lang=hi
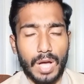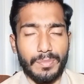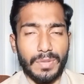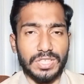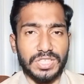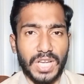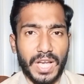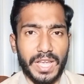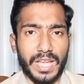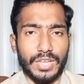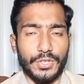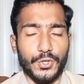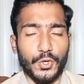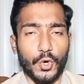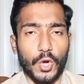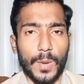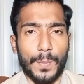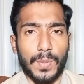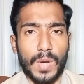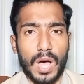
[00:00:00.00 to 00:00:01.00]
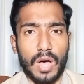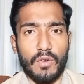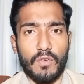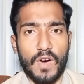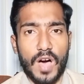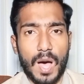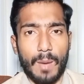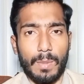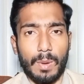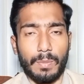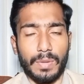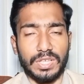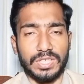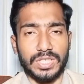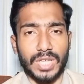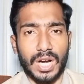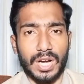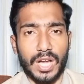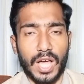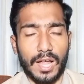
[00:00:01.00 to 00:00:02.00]
हमेशा ये यूरोप का ख्वाब
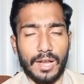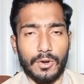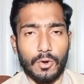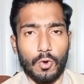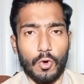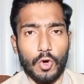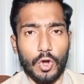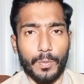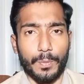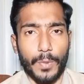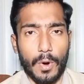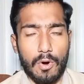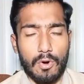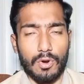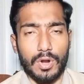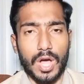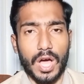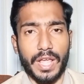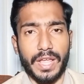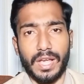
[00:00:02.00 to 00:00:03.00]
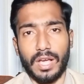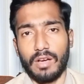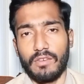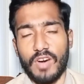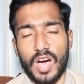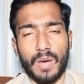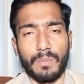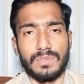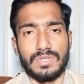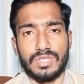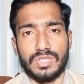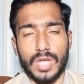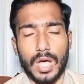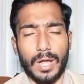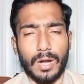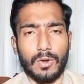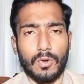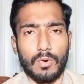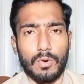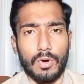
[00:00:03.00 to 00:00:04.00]
हमेशा डॉलरों और पाउंड का ये ख्वाब
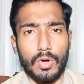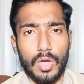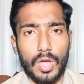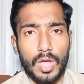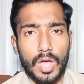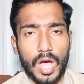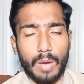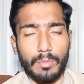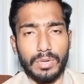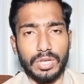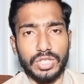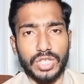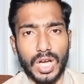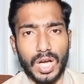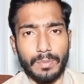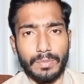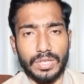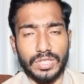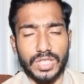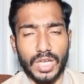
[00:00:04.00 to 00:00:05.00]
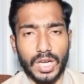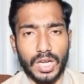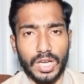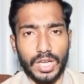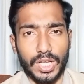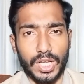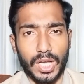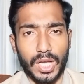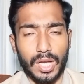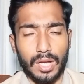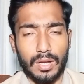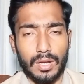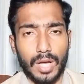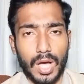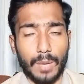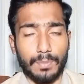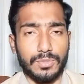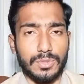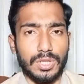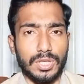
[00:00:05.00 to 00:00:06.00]
इंसान को हमेशा हमेशा के लिए
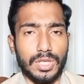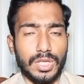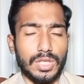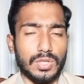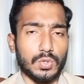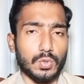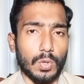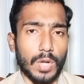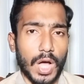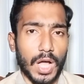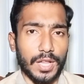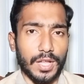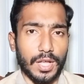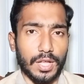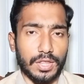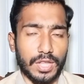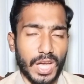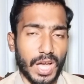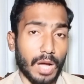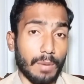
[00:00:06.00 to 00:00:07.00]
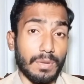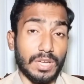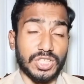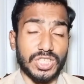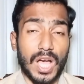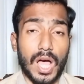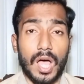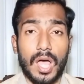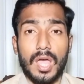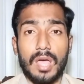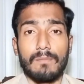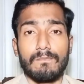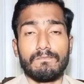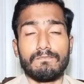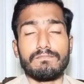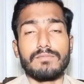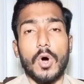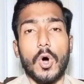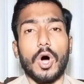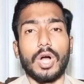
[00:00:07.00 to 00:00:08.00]
अपनी नींद सुला देता है हमेशा
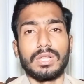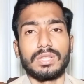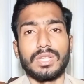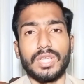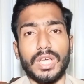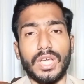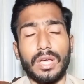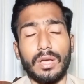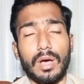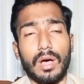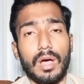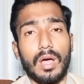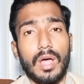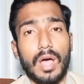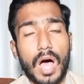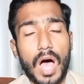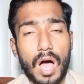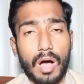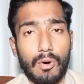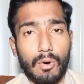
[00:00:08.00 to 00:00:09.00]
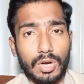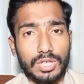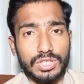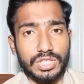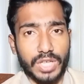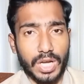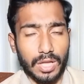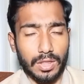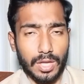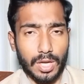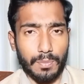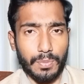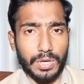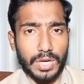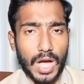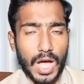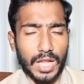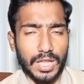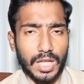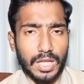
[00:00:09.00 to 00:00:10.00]
मौत की आगोश के अंदर
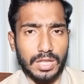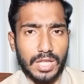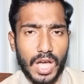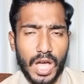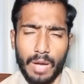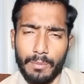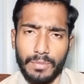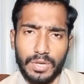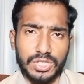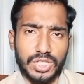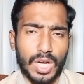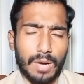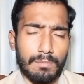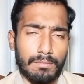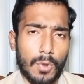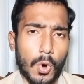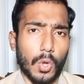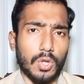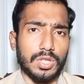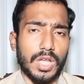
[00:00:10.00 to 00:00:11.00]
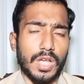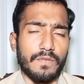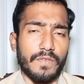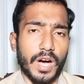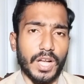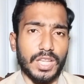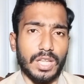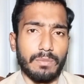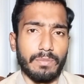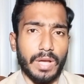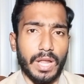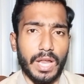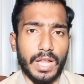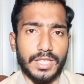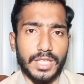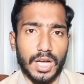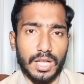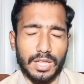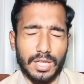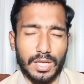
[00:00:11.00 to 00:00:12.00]
बिठा देता है हमेशा मौत की वादी में
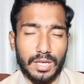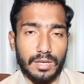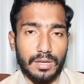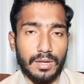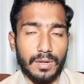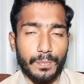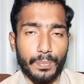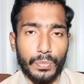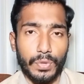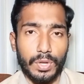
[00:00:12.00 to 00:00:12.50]
ले जाता है